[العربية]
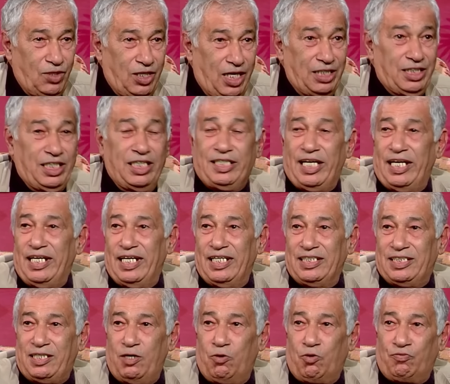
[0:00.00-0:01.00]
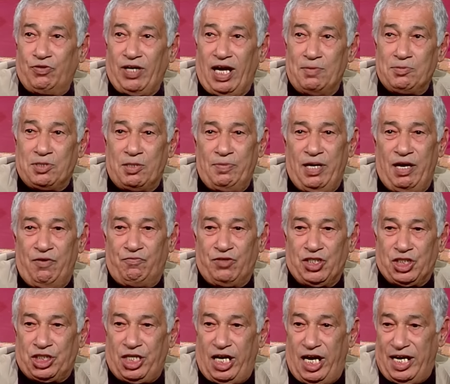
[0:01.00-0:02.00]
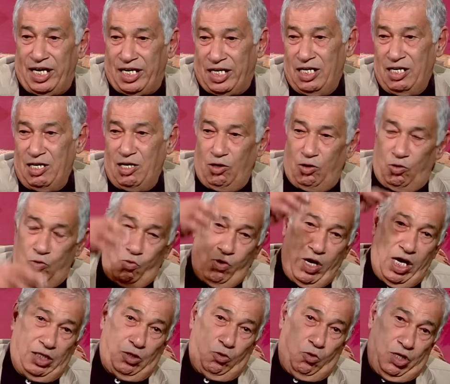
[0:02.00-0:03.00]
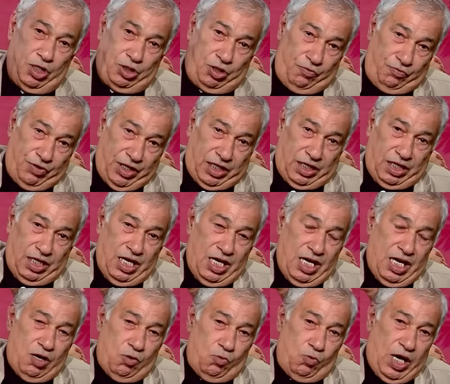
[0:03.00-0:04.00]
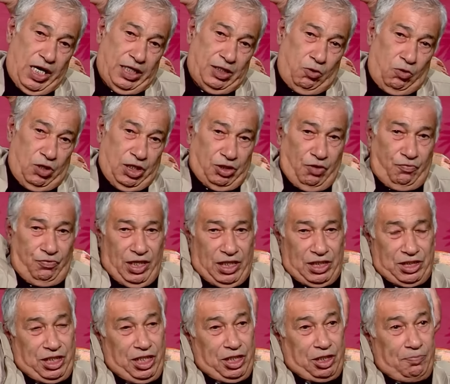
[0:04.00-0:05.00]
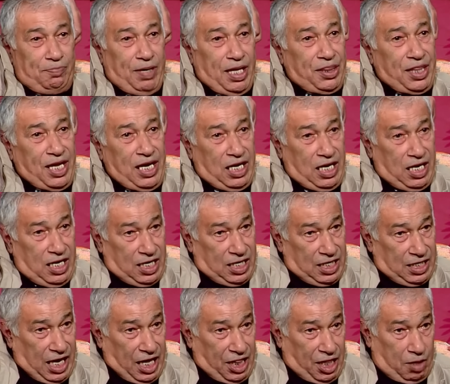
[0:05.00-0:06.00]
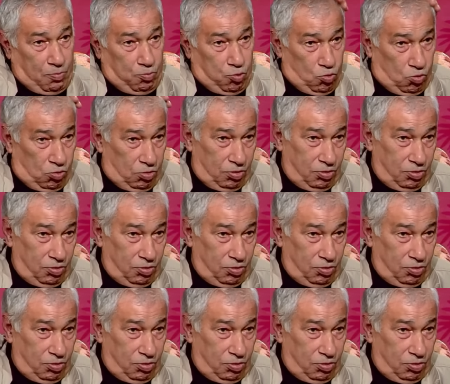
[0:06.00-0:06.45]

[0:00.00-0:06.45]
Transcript: كان جيت انا نصور في 5 ملايين في الشهر واحد يقول لي تجينيش لي انا واحد يقول لي توفيق تجي تمثل آه، نضربه